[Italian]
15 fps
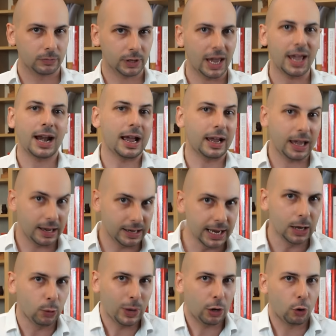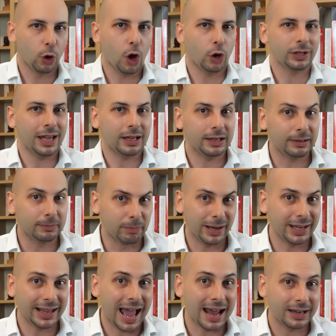che era anche lì una colonia
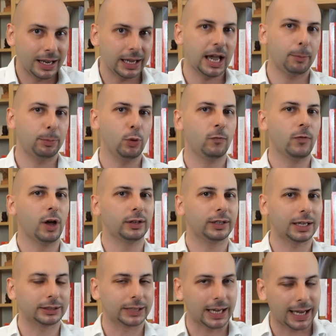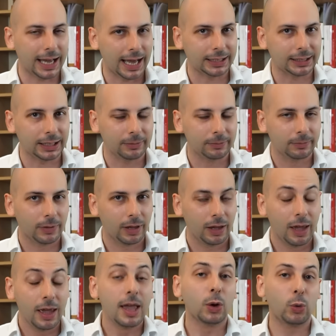britannica più volte attaccata.
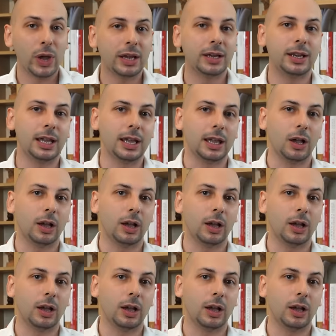Quindi